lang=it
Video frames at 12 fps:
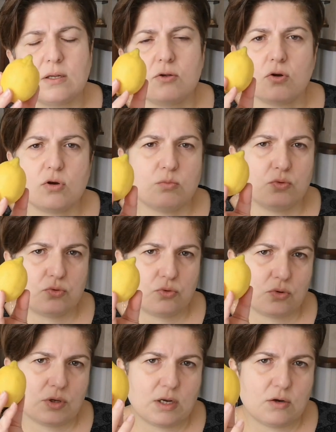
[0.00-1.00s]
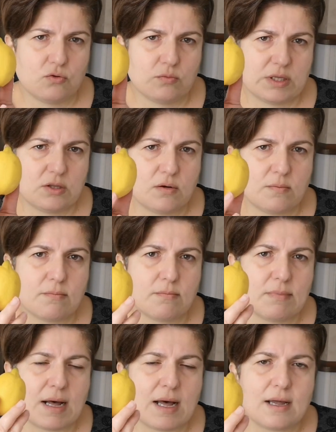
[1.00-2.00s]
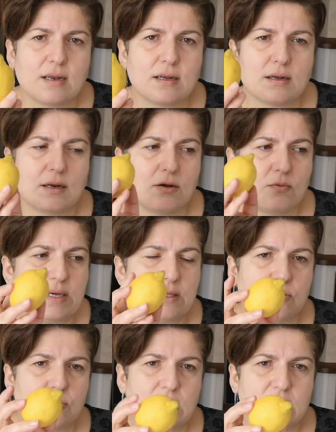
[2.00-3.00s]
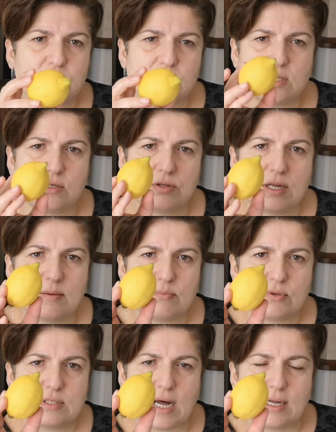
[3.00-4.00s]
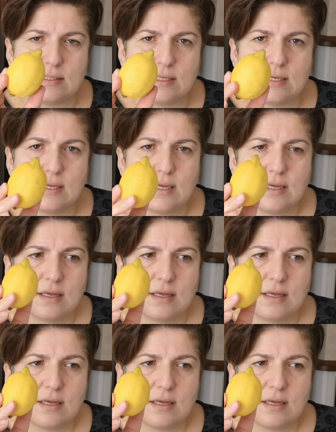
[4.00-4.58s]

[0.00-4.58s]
non lo butto nell'umido ma lo metto nel cestino delle posate